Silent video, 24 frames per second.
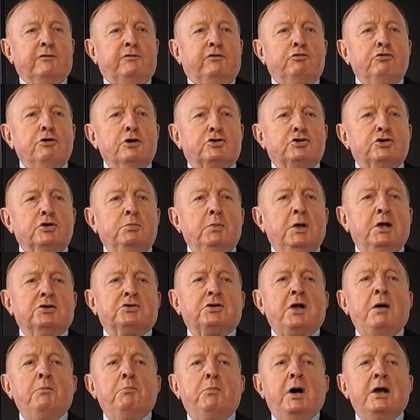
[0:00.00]

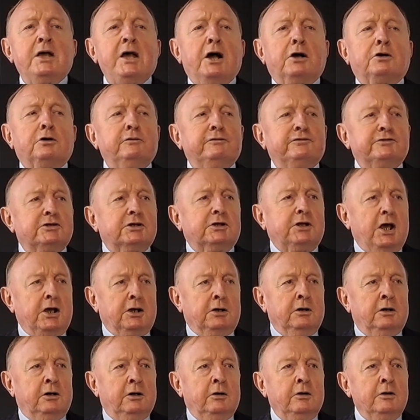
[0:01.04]
Włodzimierza
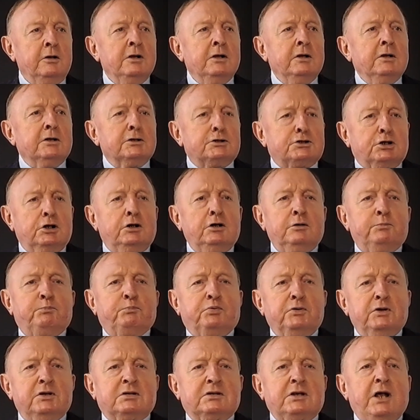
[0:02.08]
Majakowskiego, co
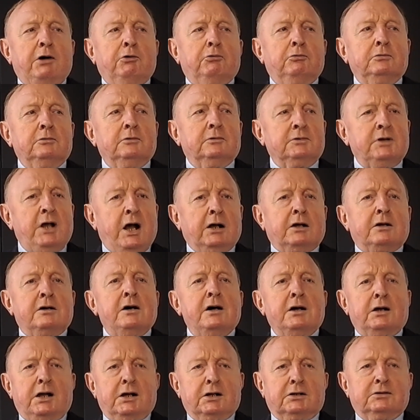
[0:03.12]
pisał, jak
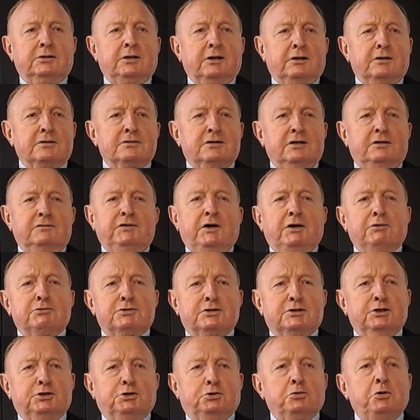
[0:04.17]
charakteryzował
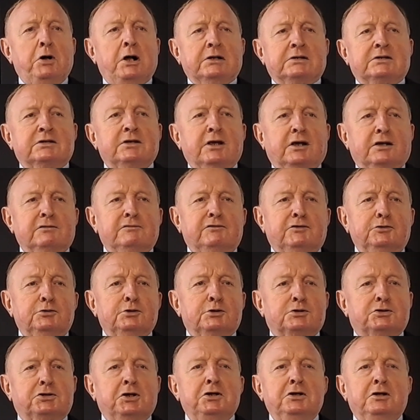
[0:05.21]
sytuację
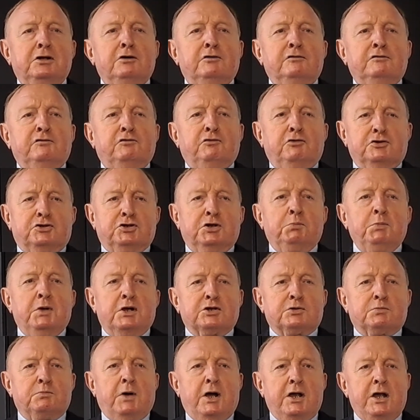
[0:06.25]
rewolucyjną
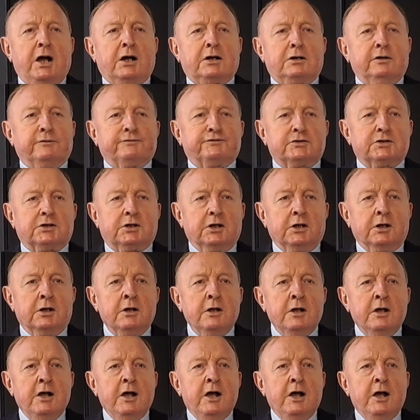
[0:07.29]
Włodzimierz Majakowski.